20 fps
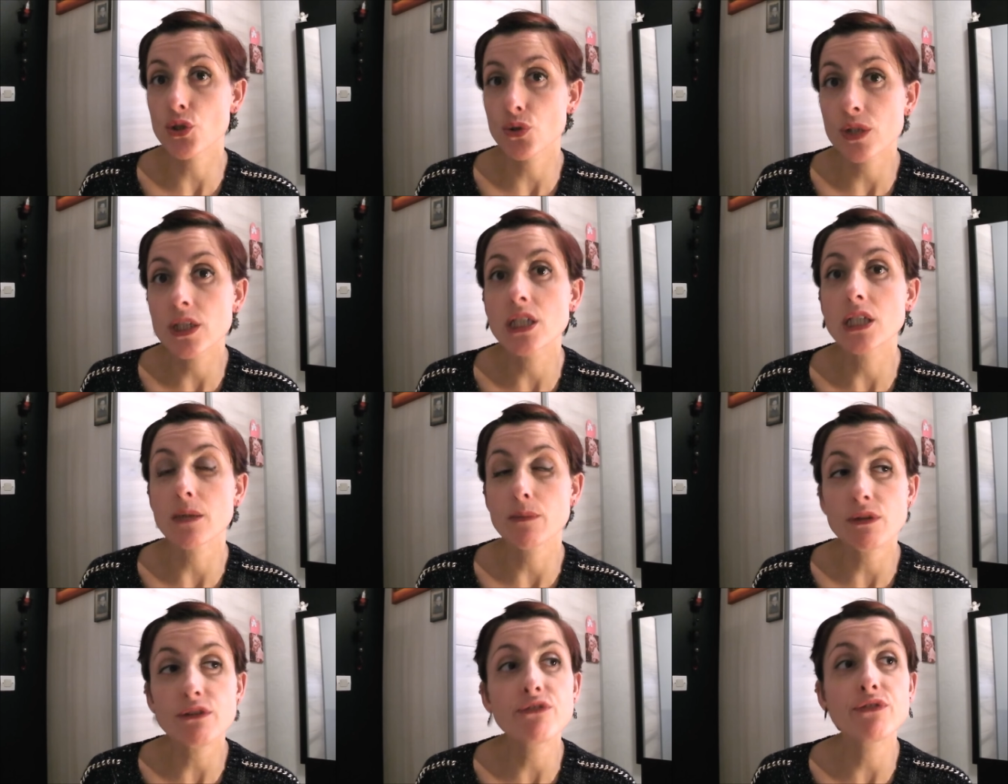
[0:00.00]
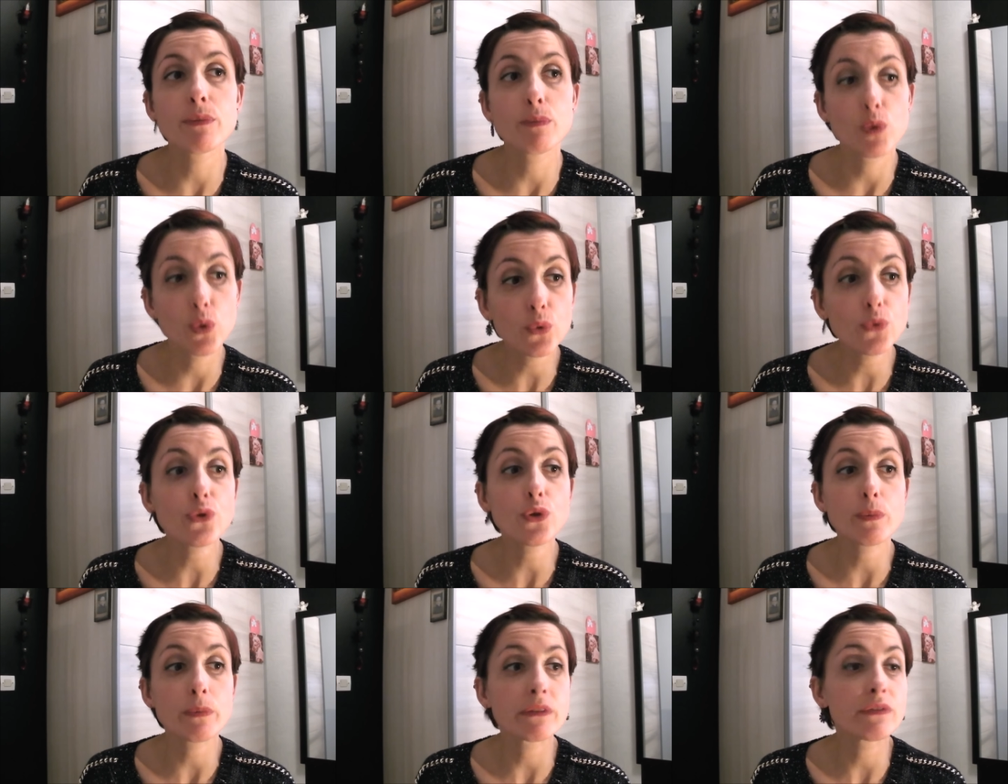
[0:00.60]
Je n'ai jamais fait
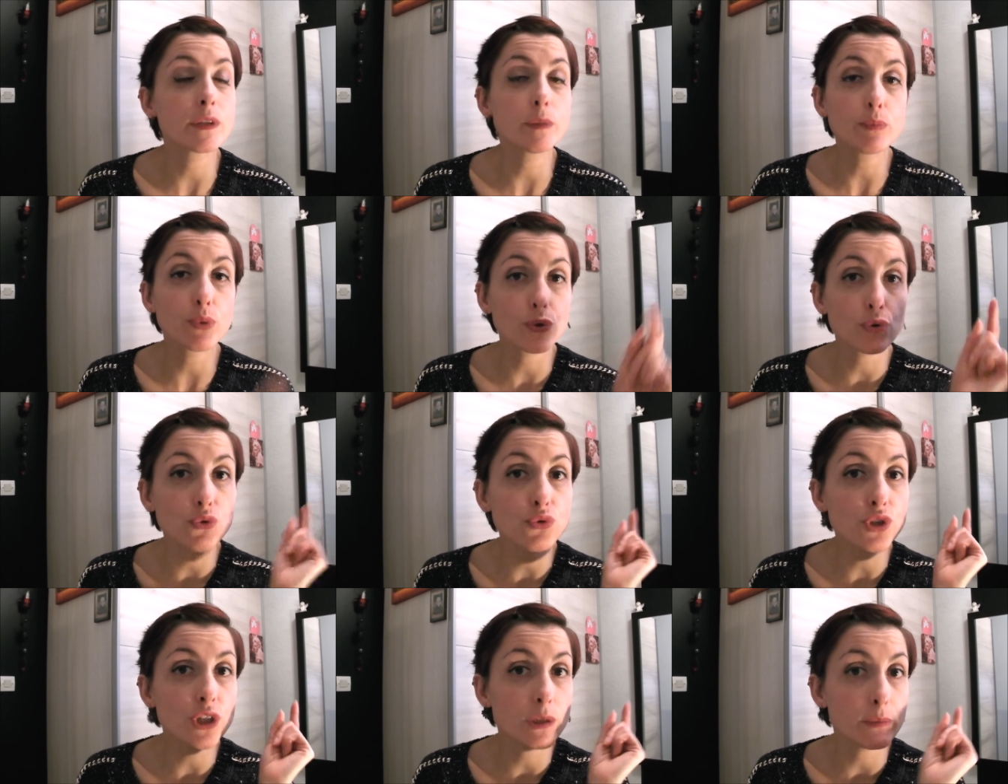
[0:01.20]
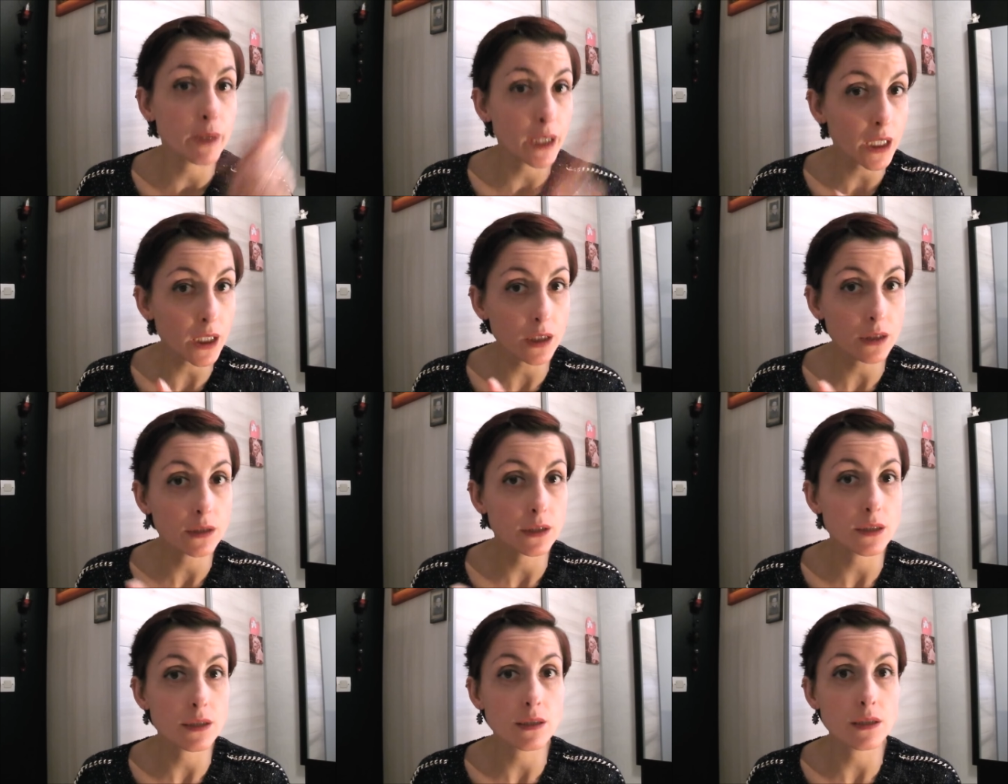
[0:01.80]
blonde de ma vie, pourtant j'aimerais
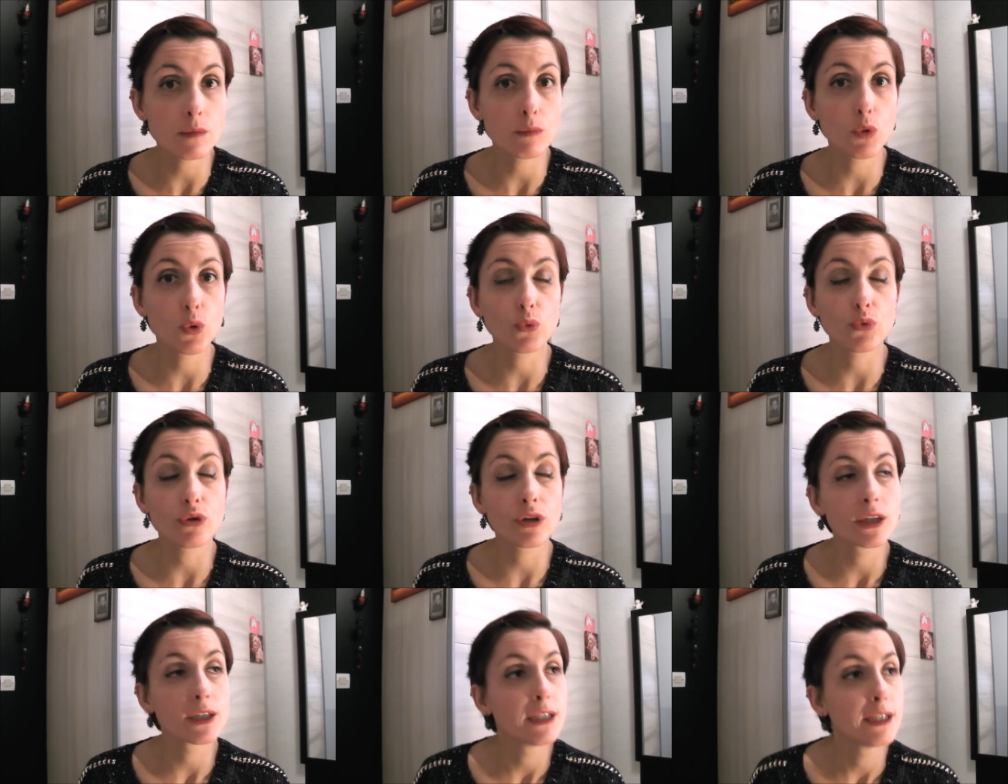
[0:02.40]
tester blonde.